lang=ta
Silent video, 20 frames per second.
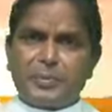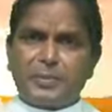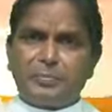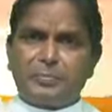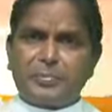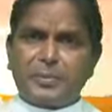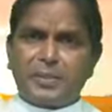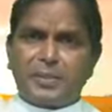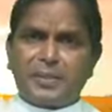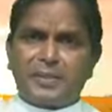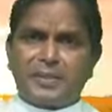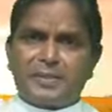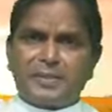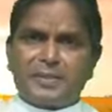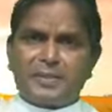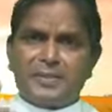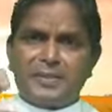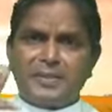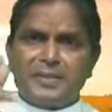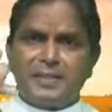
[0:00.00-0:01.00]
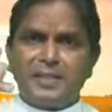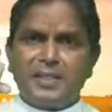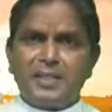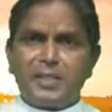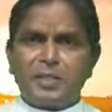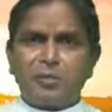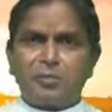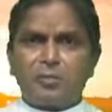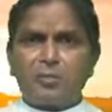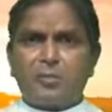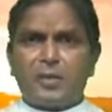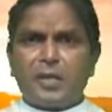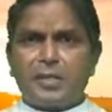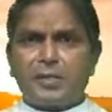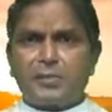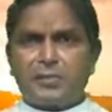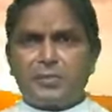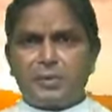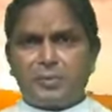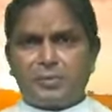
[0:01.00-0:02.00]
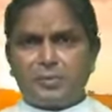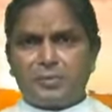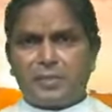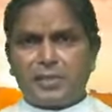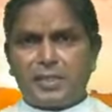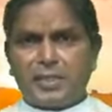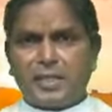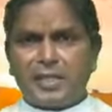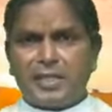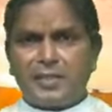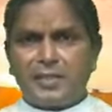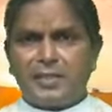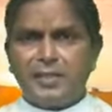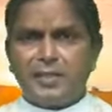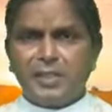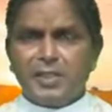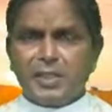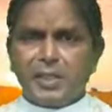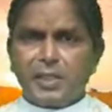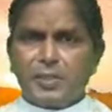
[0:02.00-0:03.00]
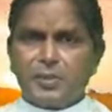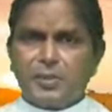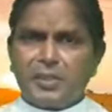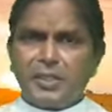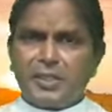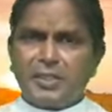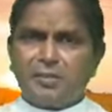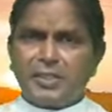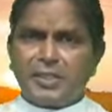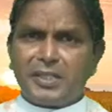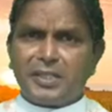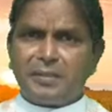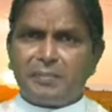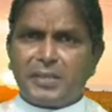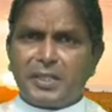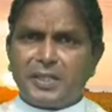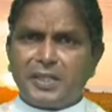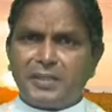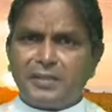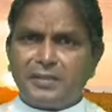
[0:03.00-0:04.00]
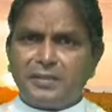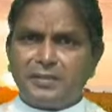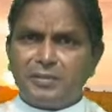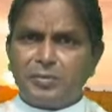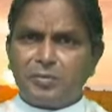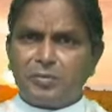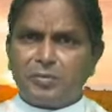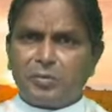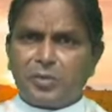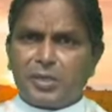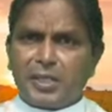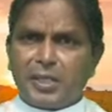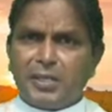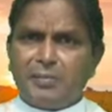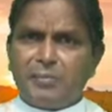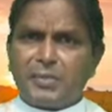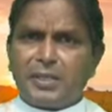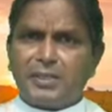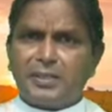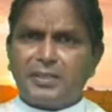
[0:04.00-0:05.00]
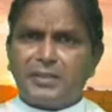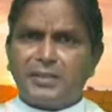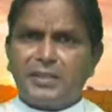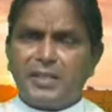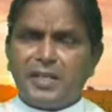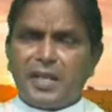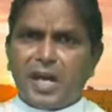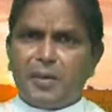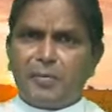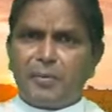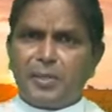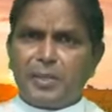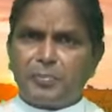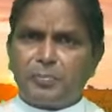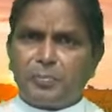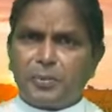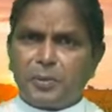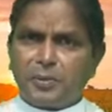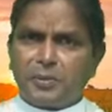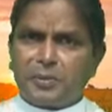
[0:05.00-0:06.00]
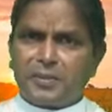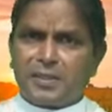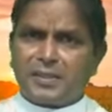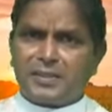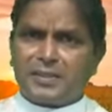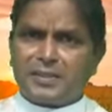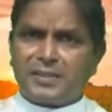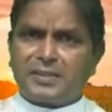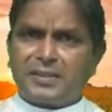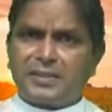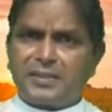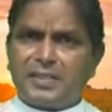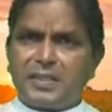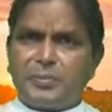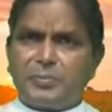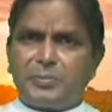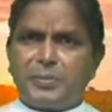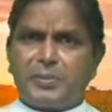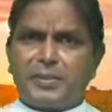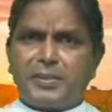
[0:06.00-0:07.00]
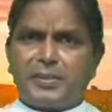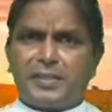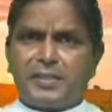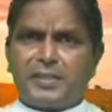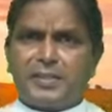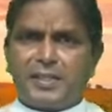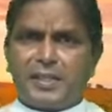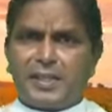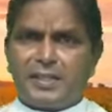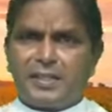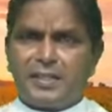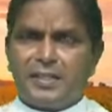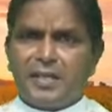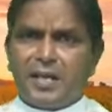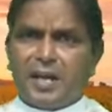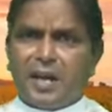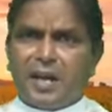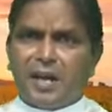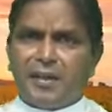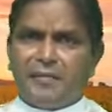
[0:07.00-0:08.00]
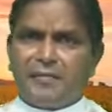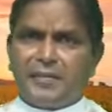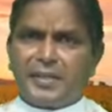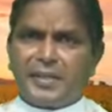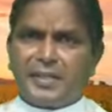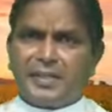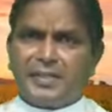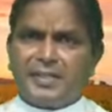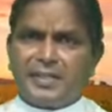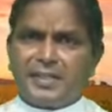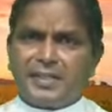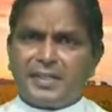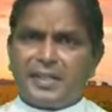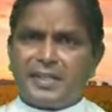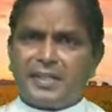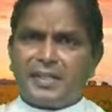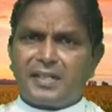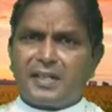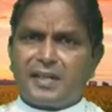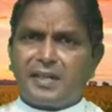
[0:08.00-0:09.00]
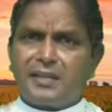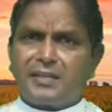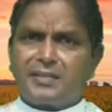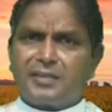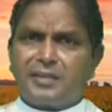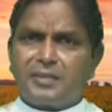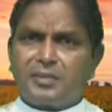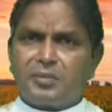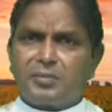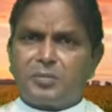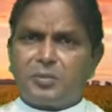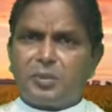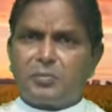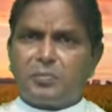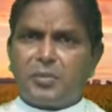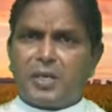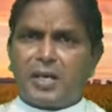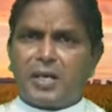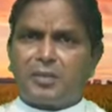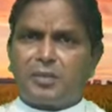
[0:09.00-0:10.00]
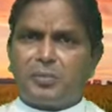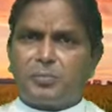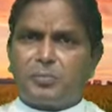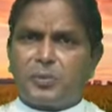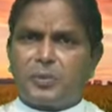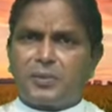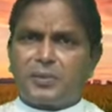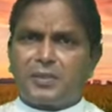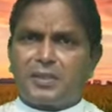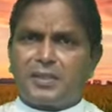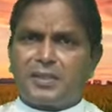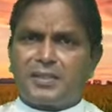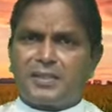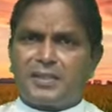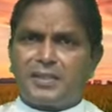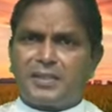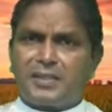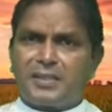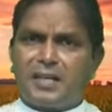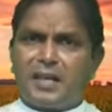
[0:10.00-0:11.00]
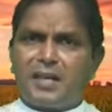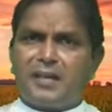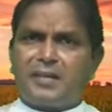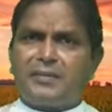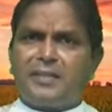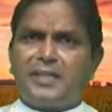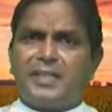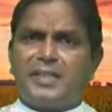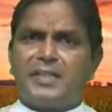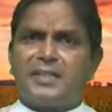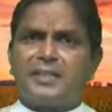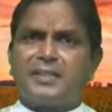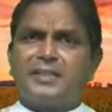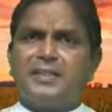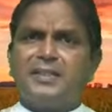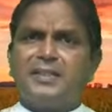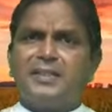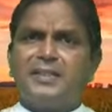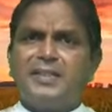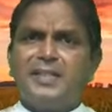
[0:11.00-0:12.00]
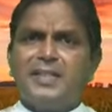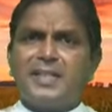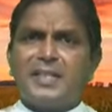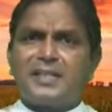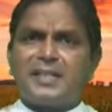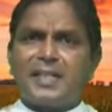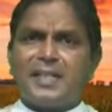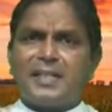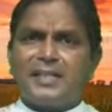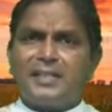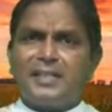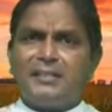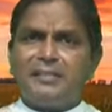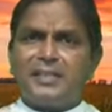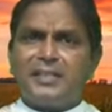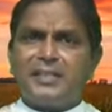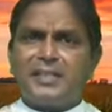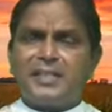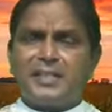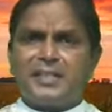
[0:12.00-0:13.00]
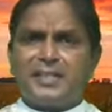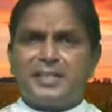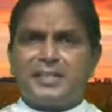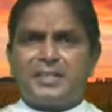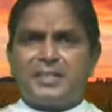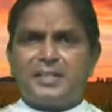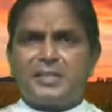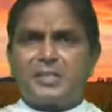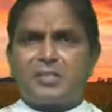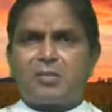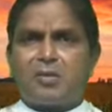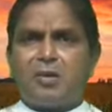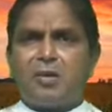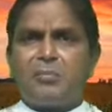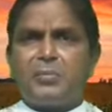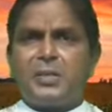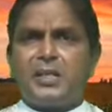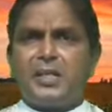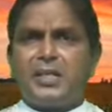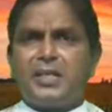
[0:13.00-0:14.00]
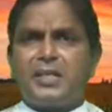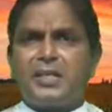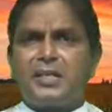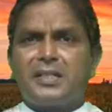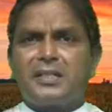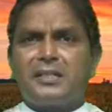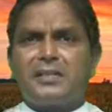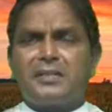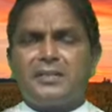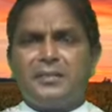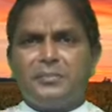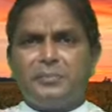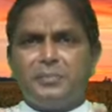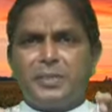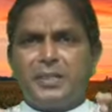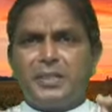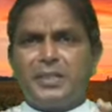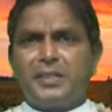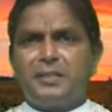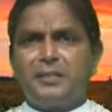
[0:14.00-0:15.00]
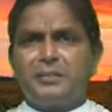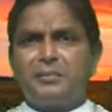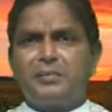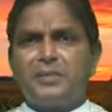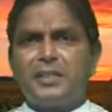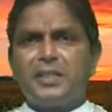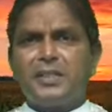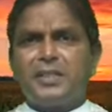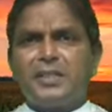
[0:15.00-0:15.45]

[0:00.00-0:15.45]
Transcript: பேப்பரை எடுத்து குருவானவரிடம் கூறுகிறார் இதோ என்னுடைய மகன் ஒரே மகன் அவனை போர்க்களத்திற்கு அனுப்பி வைத்திருந்தேன் அவனை இரண்டு நாட்களுக்கு முன்பாக போர்க்களத்தில் காணவில்லை என்று தந்தி வந்திருக்கின்றது சுவாமி என்று மீண்டும்